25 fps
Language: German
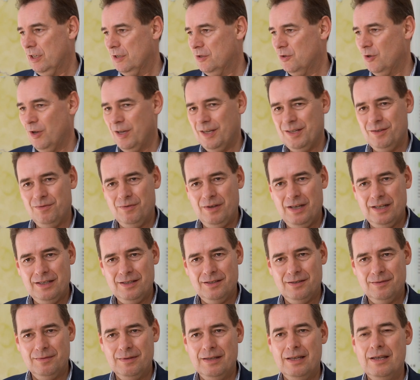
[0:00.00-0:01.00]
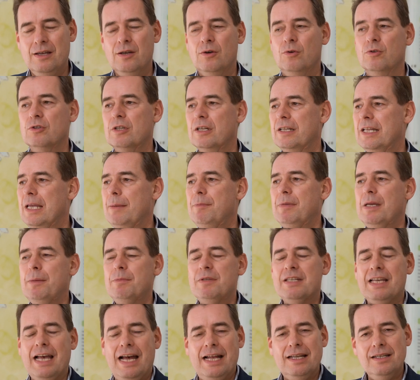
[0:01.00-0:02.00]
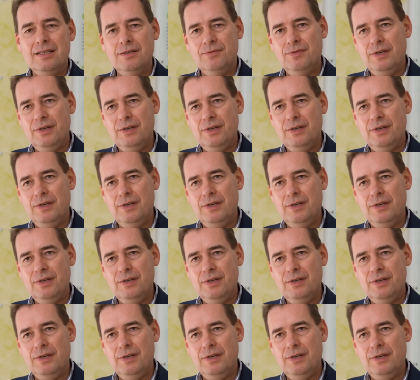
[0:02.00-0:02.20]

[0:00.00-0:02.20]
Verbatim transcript: erzeugt wird, und daneben gibt es ganz